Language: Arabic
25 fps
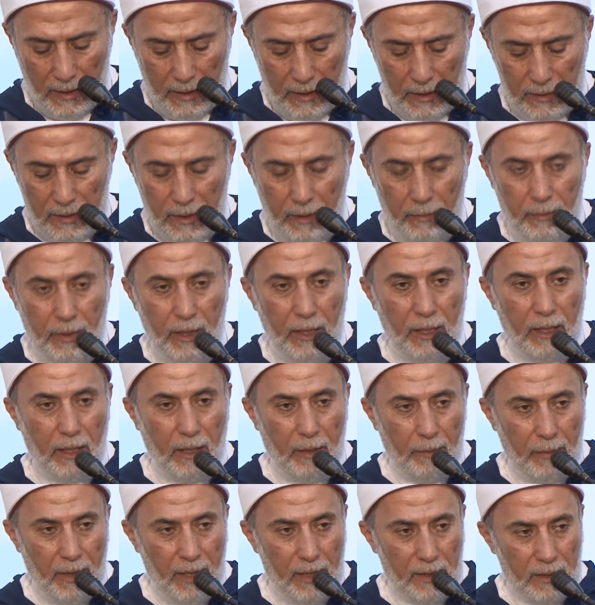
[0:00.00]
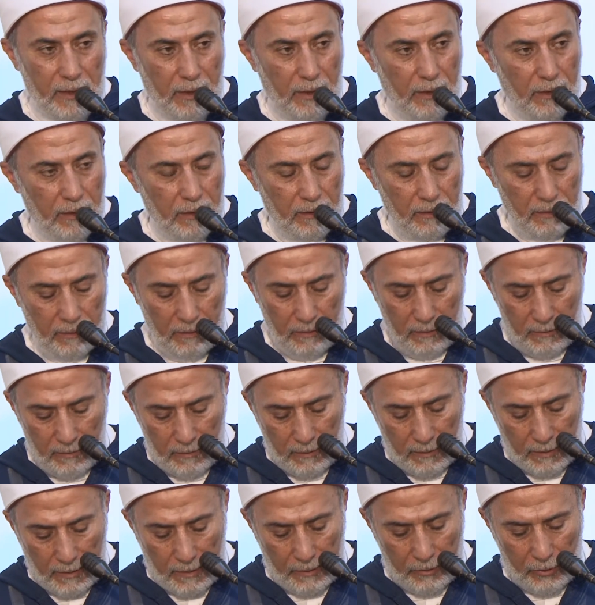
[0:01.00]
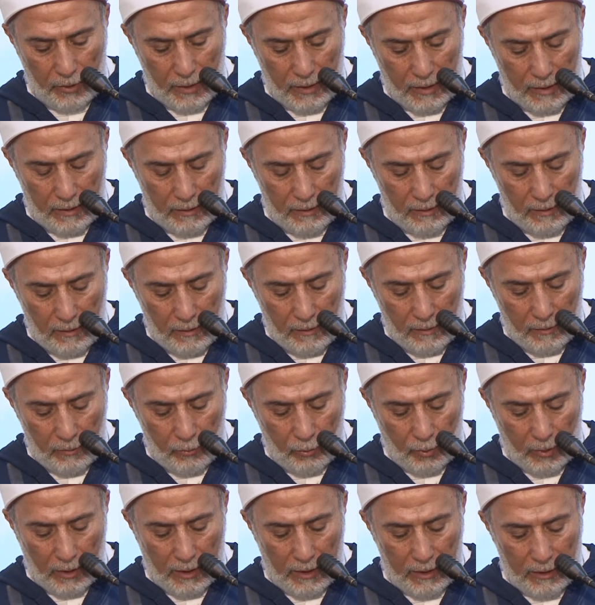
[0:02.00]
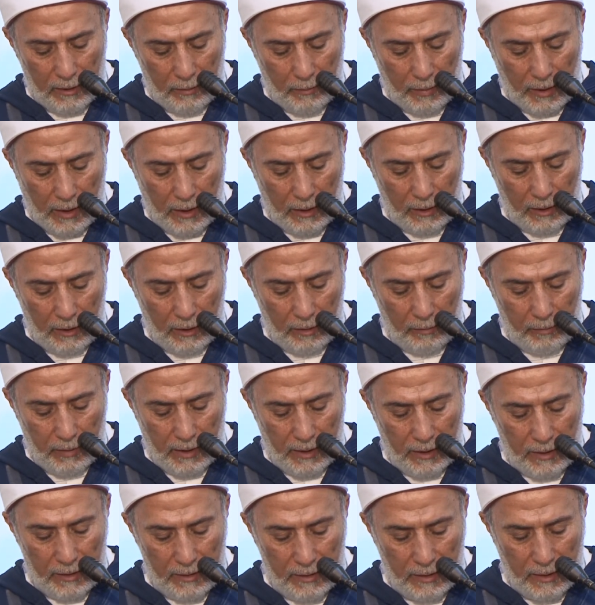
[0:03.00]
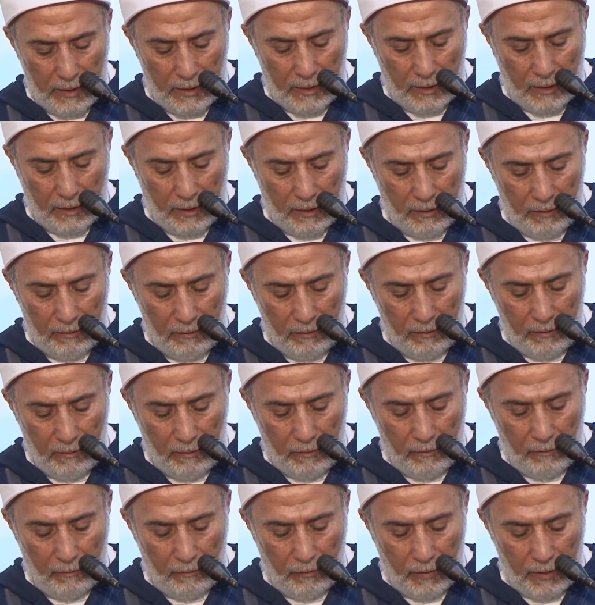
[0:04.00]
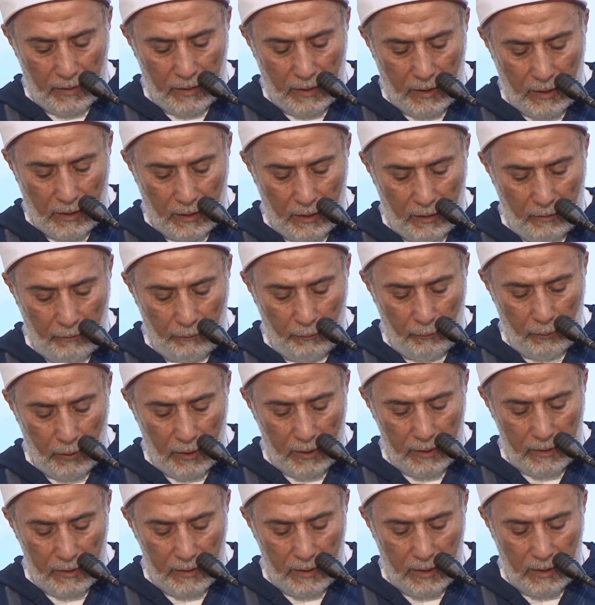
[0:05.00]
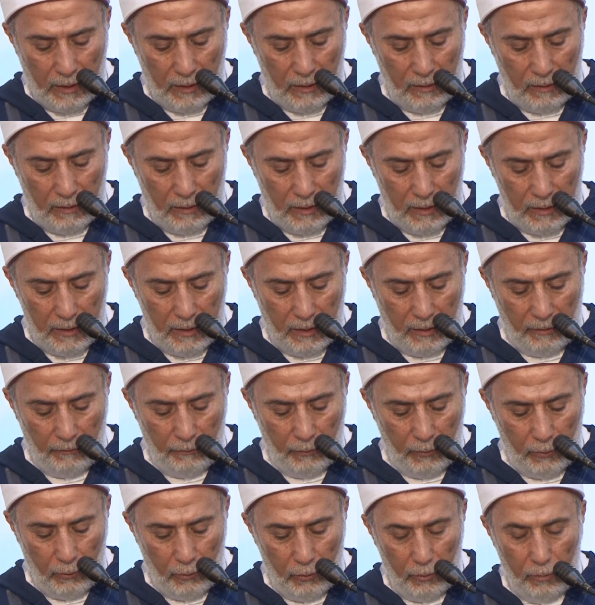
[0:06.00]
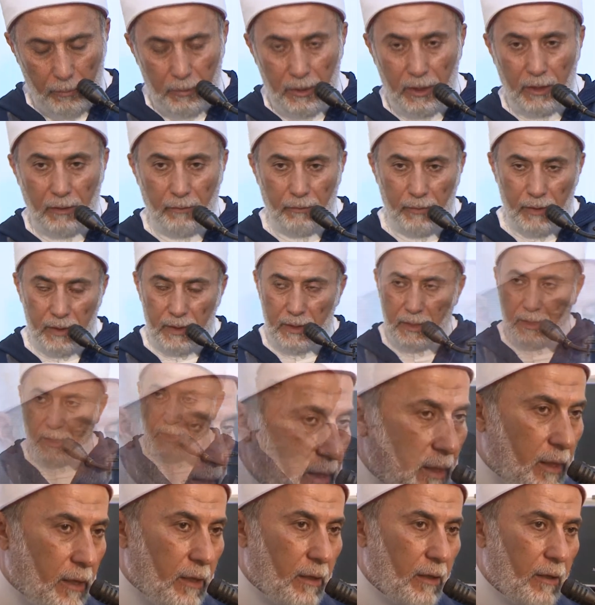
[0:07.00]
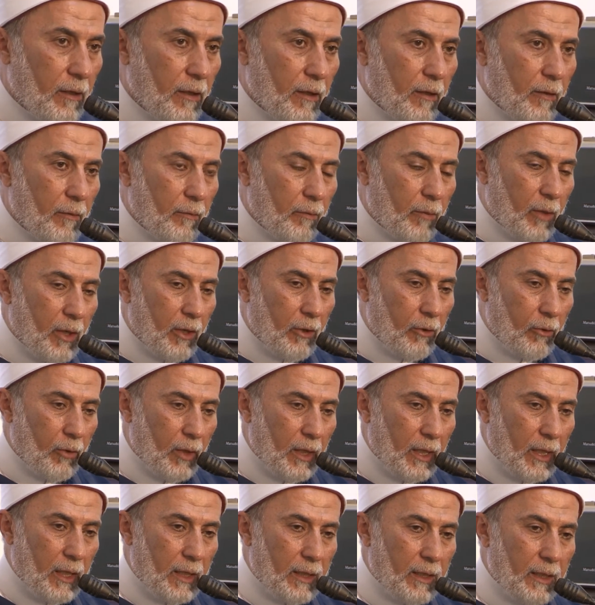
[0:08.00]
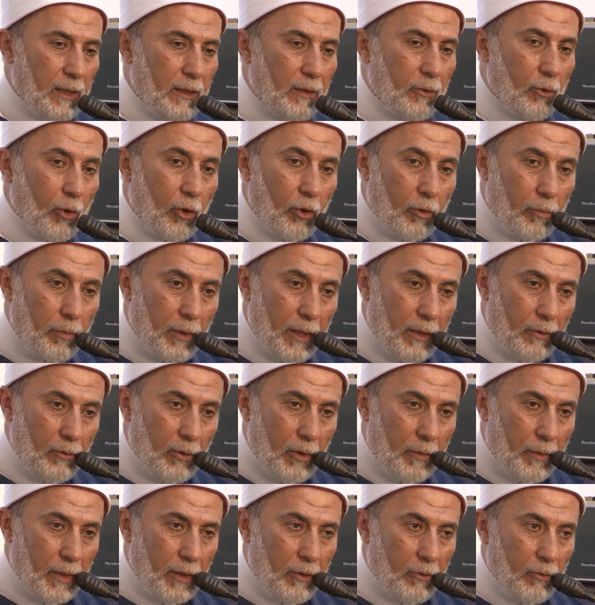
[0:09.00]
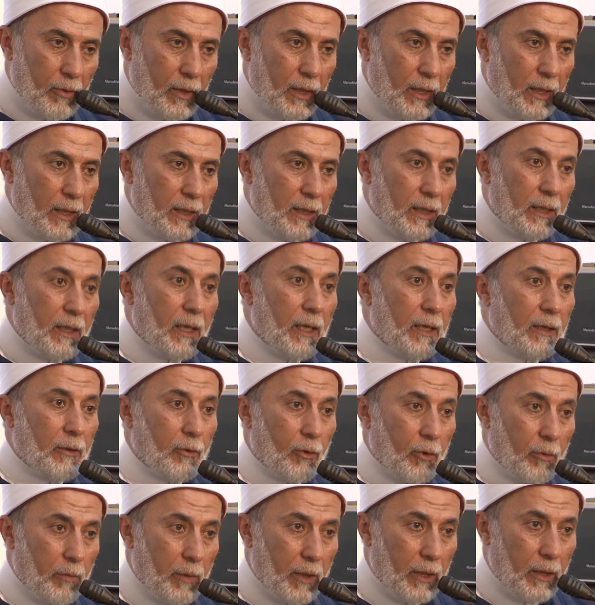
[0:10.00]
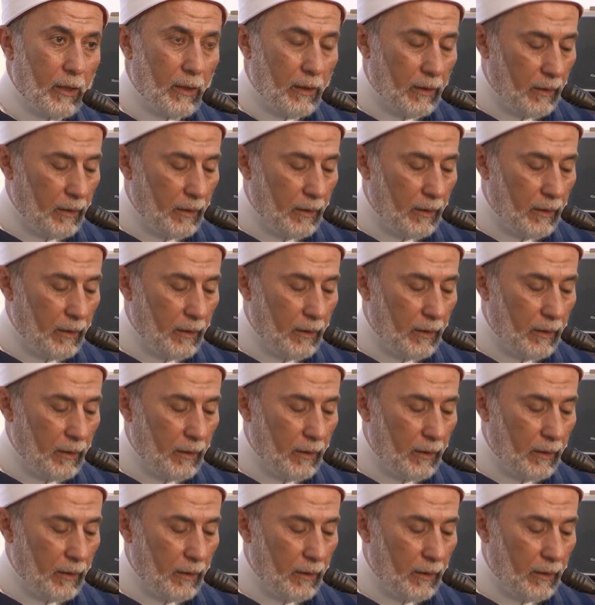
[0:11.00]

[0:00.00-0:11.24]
على سبيل النماذج عشان ترتب عقلك بعد ذلك فتعرف أثناء قراءتك في كتب التفاسير ما هو الذي يقبل وما هو الذي لا يقبل